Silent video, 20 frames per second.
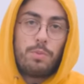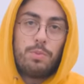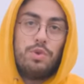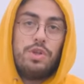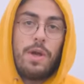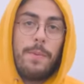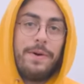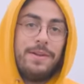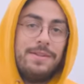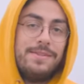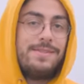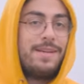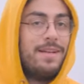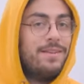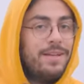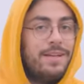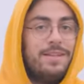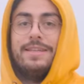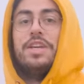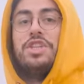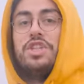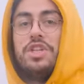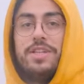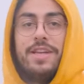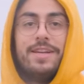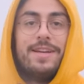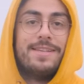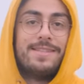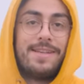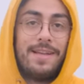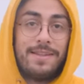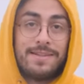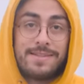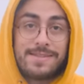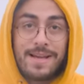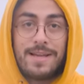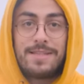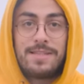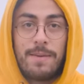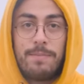Bunu yapan insanların geçirdiği kazaları
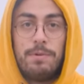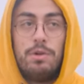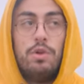zaten